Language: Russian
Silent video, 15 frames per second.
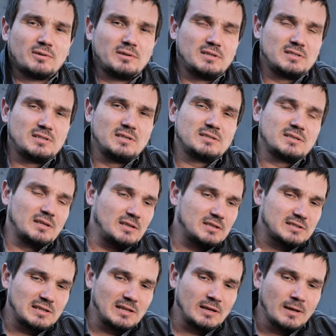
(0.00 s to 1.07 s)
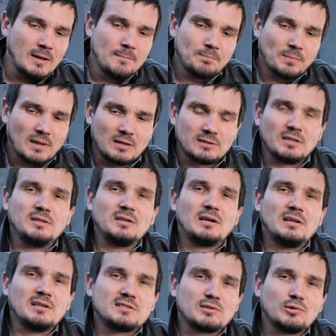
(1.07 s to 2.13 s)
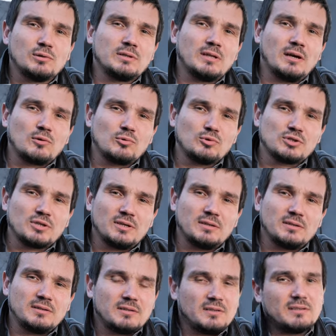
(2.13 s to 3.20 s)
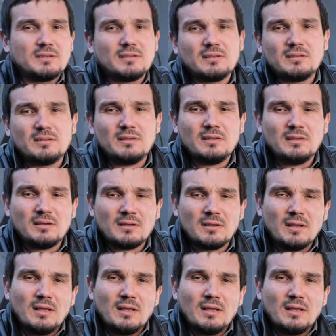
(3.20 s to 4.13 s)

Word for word: Естественно, если это не коллекционное оружие, не